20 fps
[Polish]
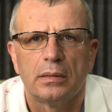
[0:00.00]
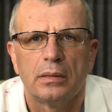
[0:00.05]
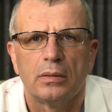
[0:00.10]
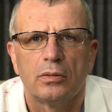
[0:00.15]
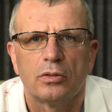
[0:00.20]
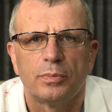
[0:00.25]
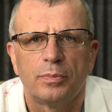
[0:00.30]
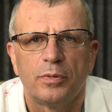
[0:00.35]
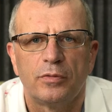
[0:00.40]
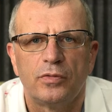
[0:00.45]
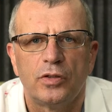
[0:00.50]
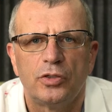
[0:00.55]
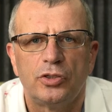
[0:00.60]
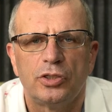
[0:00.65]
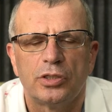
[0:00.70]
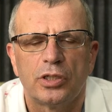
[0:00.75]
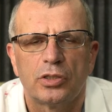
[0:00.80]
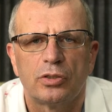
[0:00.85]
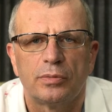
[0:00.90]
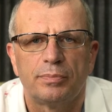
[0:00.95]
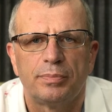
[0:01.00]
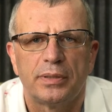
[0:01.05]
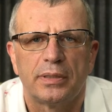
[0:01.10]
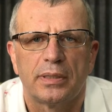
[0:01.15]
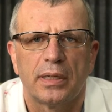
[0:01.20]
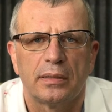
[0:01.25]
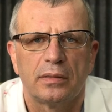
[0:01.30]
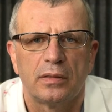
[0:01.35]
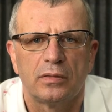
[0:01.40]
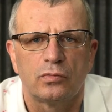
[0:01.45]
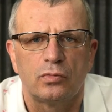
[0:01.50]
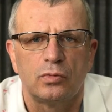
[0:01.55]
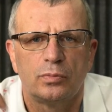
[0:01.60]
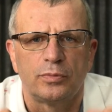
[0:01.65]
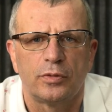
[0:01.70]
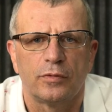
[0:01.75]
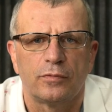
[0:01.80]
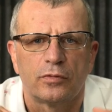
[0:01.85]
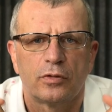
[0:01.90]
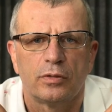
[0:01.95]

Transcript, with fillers: e, odpowiedzi na to pytanie, zrób to w